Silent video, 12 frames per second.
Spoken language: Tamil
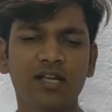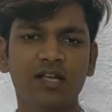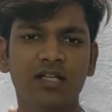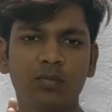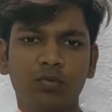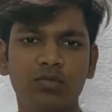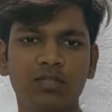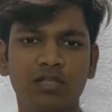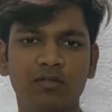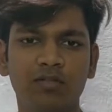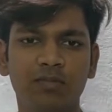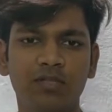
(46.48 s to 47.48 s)
இந்த
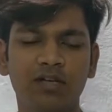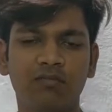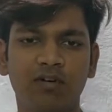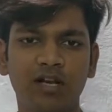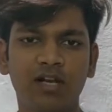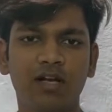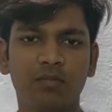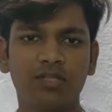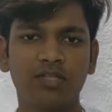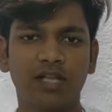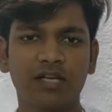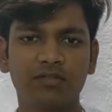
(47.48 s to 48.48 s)
புத்தகத்தில் வந்து பார்த்திங்கன்னா வள்ளலாரை
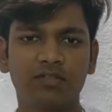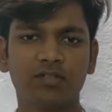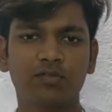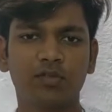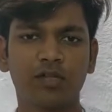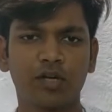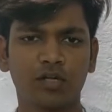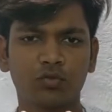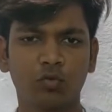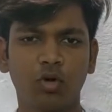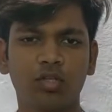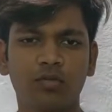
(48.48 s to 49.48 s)
பற்றி நிறைய விஷயங்கள் சொல்லியிருக்காங்க
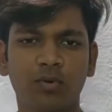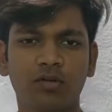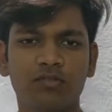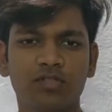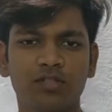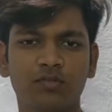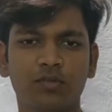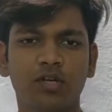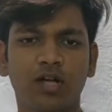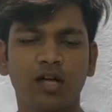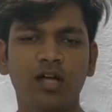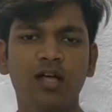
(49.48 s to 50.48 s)
சுவாரஸ்யமான விஷயங்கள்
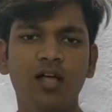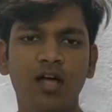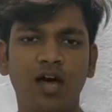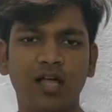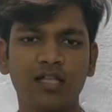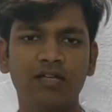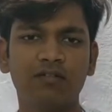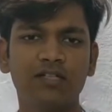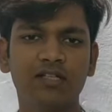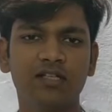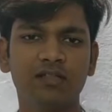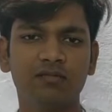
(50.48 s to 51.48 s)
சொல்லியிருக்காங்க அதில்
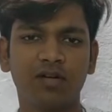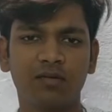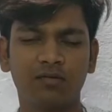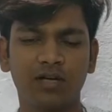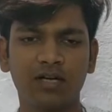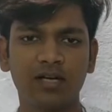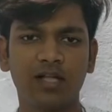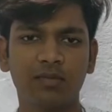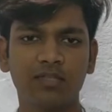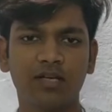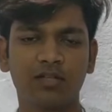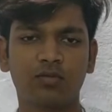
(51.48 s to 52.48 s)
வந்து வ வள்ளலாரை
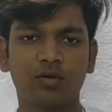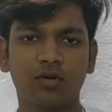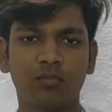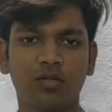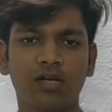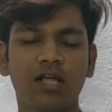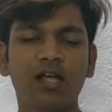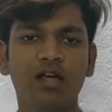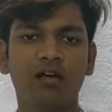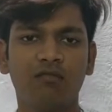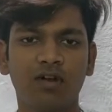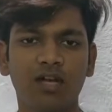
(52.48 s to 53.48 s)
பற்றி நான் சொல்கிற முதல்ல
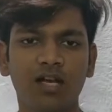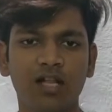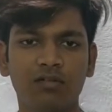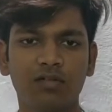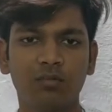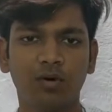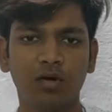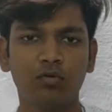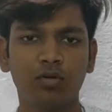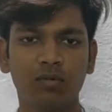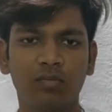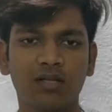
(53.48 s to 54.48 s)
வள்ளலார் வந்து
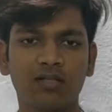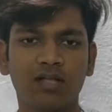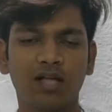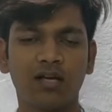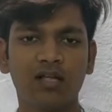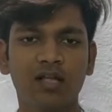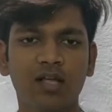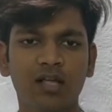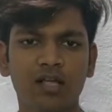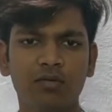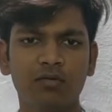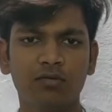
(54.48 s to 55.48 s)
மருதூரில் பிறந்தார்
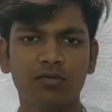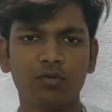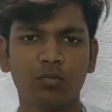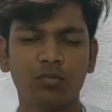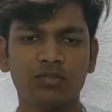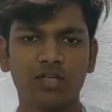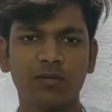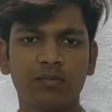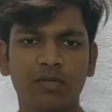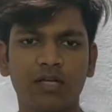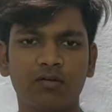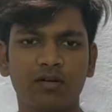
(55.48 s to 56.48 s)
இவர் வந்து ரொம்ப
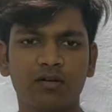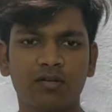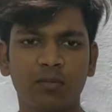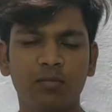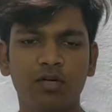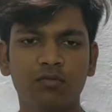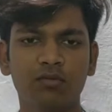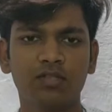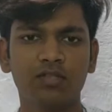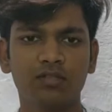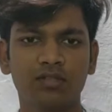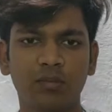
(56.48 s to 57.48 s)
மிக்கவர் நமக்கு
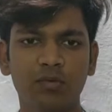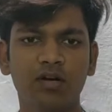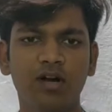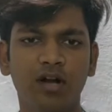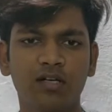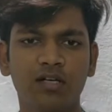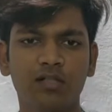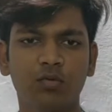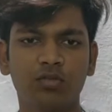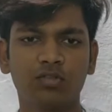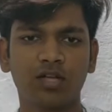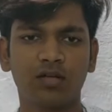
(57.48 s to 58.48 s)
வந்து
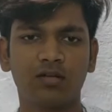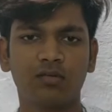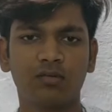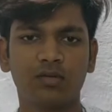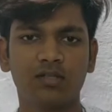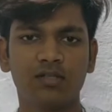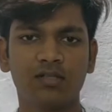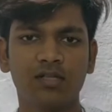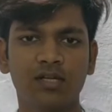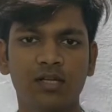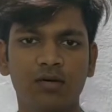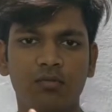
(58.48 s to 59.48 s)
தமிழ்நாட்டிலேருந்து ஒரு சா ஒரு
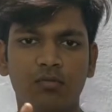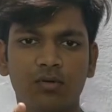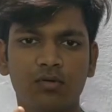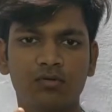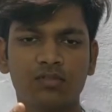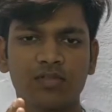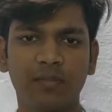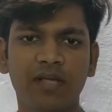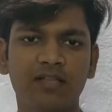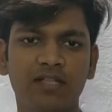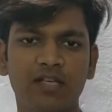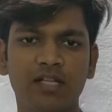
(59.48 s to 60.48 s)

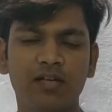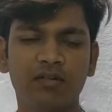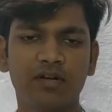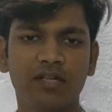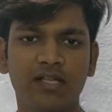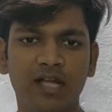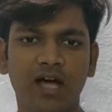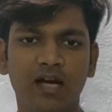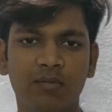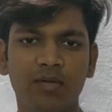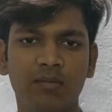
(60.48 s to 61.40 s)
சமயத்தை நிறுவர் யார் அப்படி